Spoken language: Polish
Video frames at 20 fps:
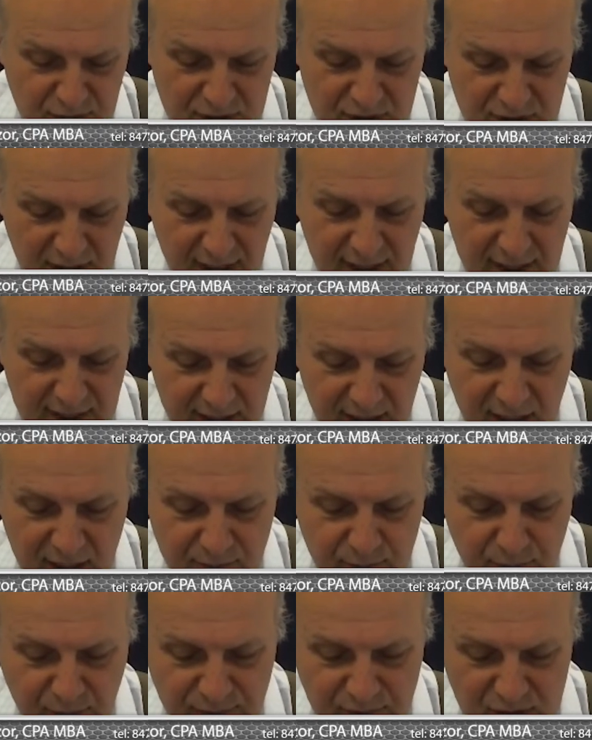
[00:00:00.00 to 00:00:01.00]
a ile
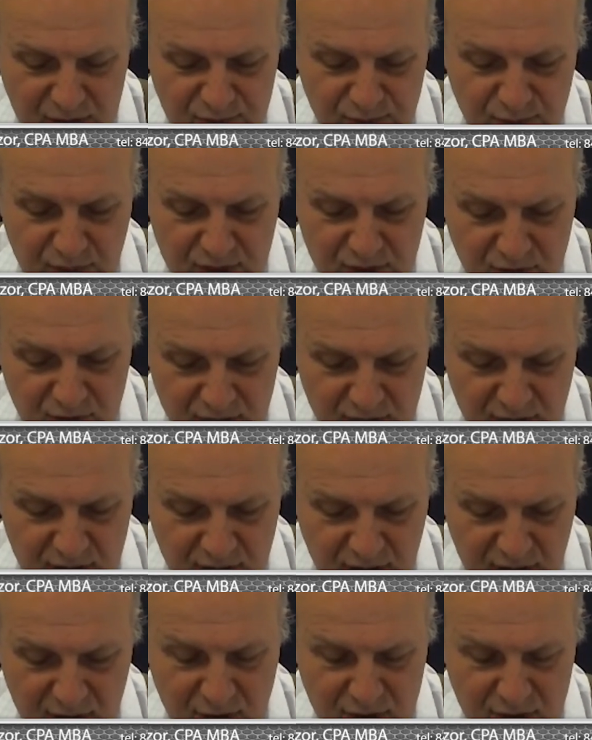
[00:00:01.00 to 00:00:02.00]
powinniśmy mieć y,
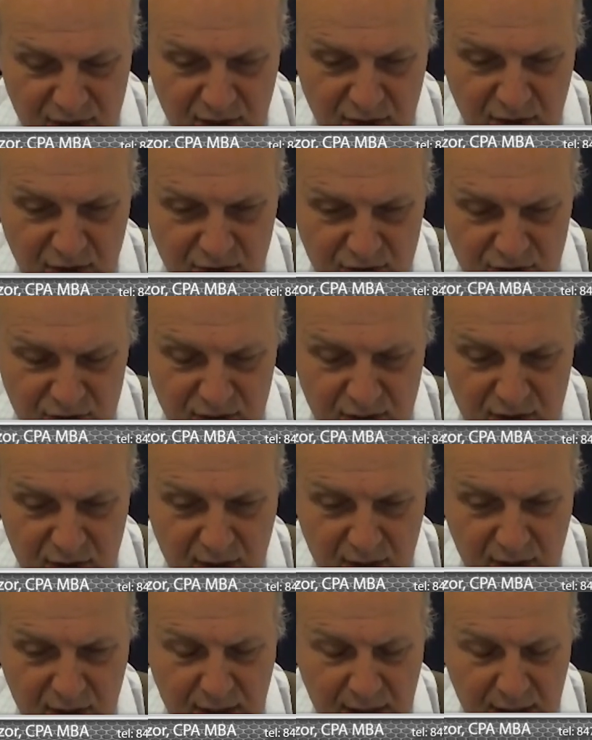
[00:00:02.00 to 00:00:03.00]
tej oszczędności?
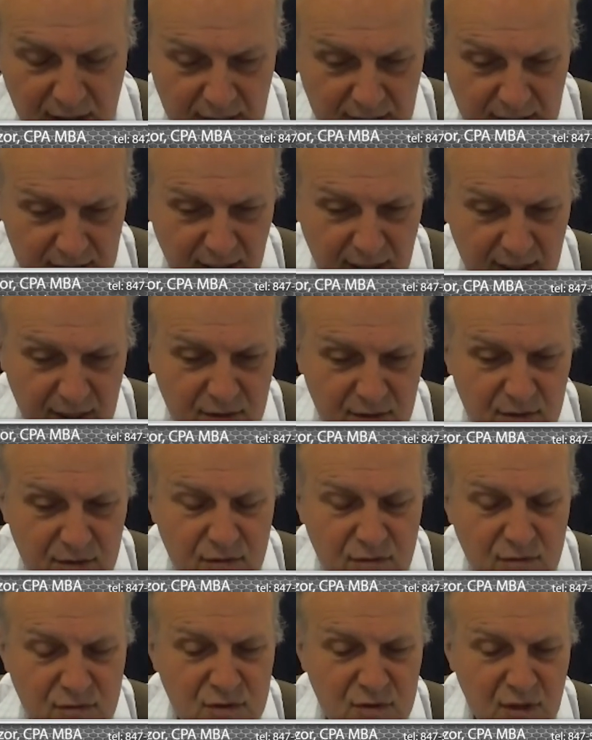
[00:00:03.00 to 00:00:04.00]
Tak,
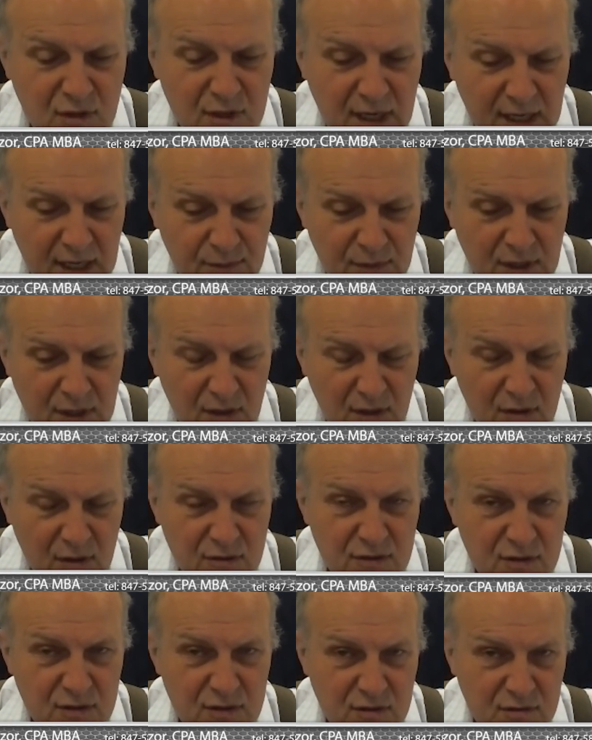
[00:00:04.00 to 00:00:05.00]
co najmniej
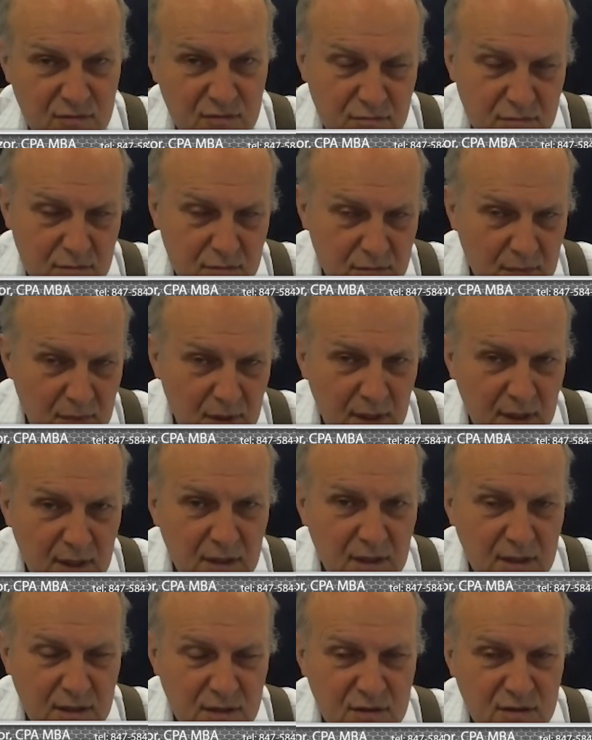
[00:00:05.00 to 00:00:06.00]
od
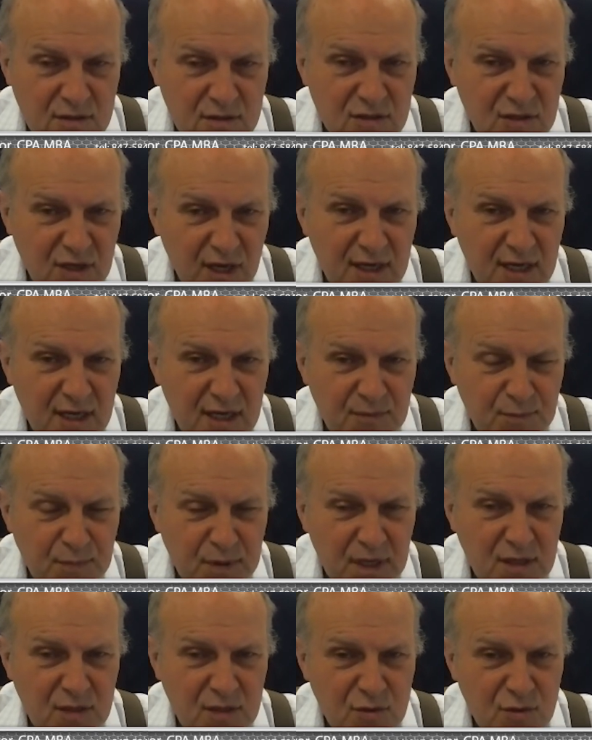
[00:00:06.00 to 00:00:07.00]
4,
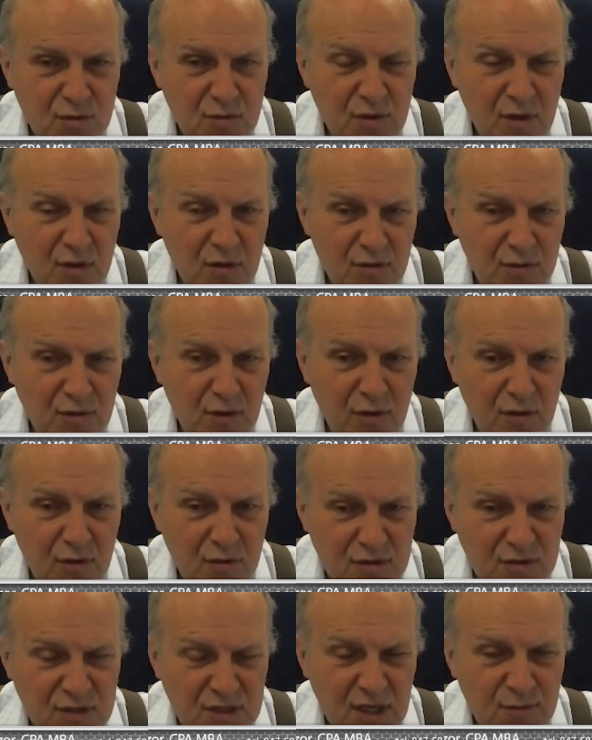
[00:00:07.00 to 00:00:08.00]
5 do, do
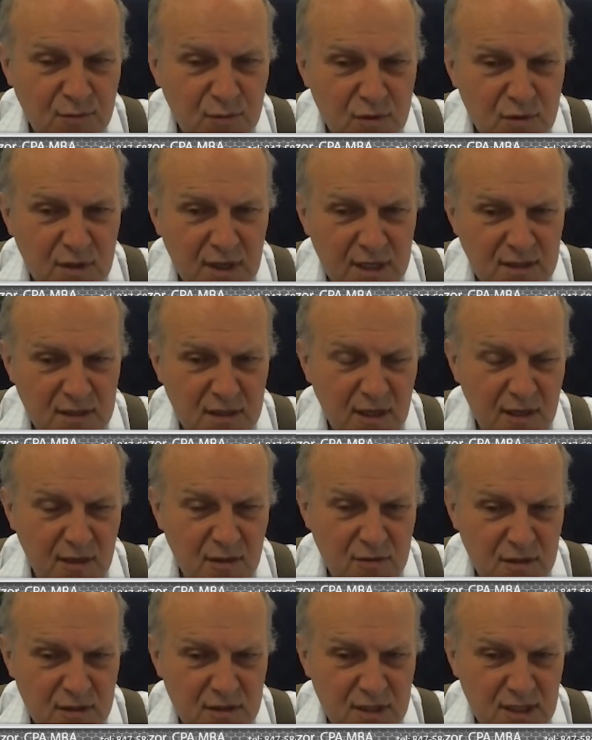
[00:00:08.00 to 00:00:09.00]
7 razy tego,
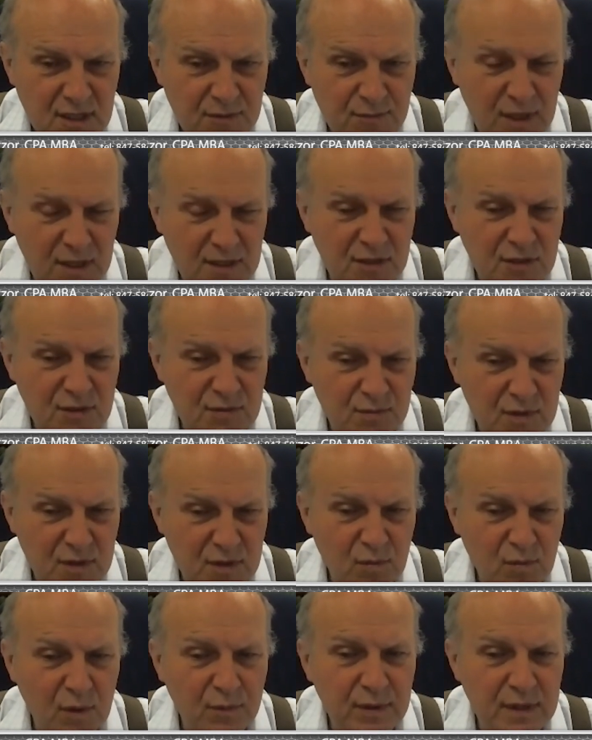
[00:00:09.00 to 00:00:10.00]
co zarabialiśmy. To
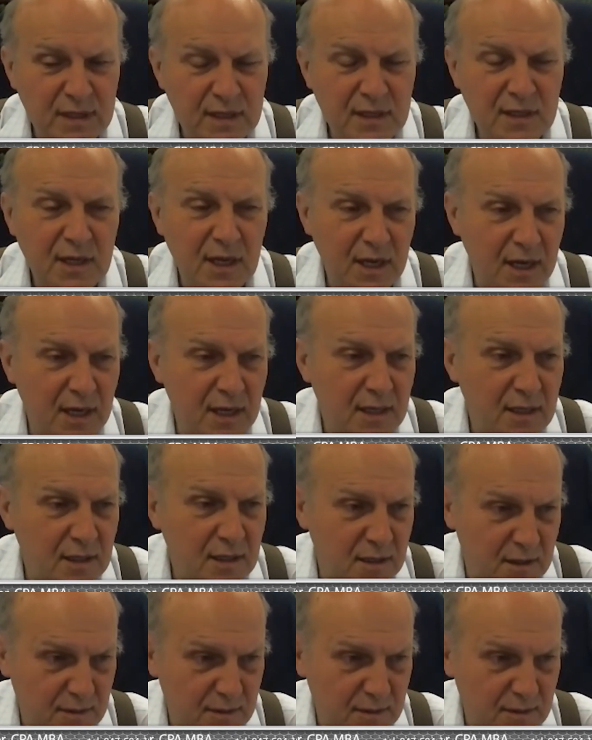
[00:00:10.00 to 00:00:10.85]
byłoby idealnie,